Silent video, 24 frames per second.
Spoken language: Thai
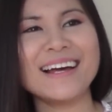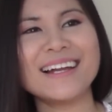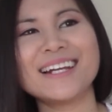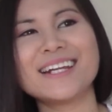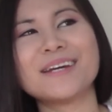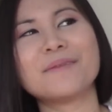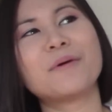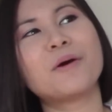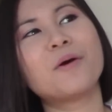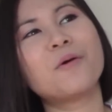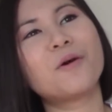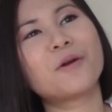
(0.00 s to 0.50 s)
ห
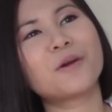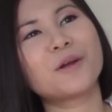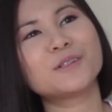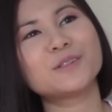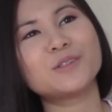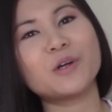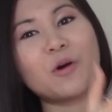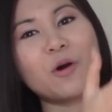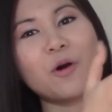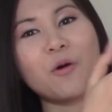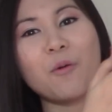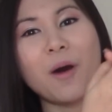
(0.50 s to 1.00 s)
รือบางคนก็
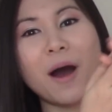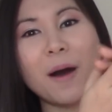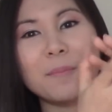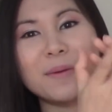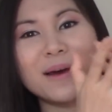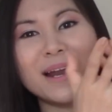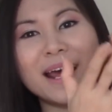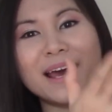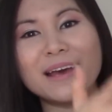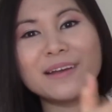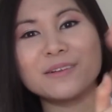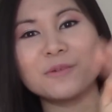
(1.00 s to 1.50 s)
ส่งข้อความไป
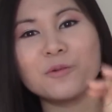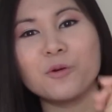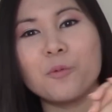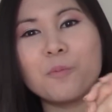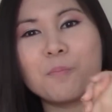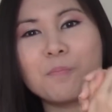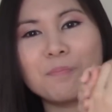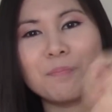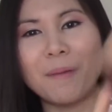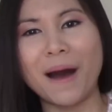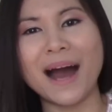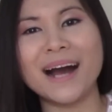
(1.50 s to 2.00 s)
อะไรอุก
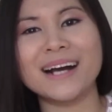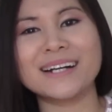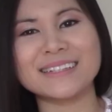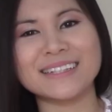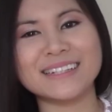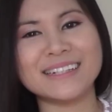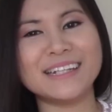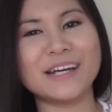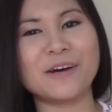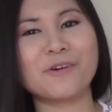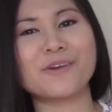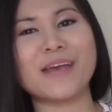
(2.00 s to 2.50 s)
ปั้ง
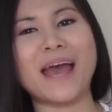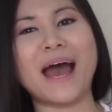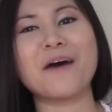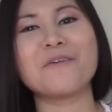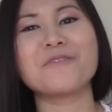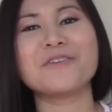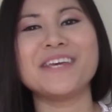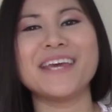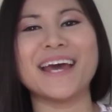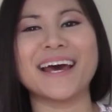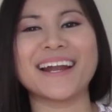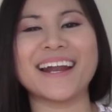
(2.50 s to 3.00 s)
ทีเดียวยาว
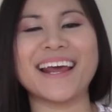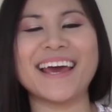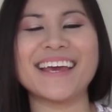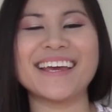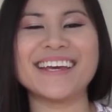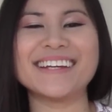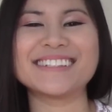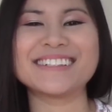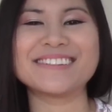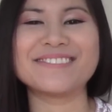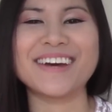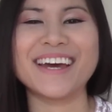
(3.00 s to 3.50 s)
เหยียดอะไร
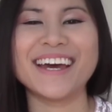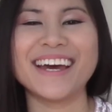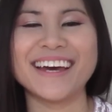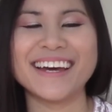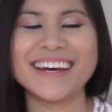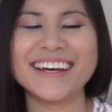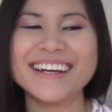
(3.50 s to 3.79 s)
เงี้ยใช่ไหม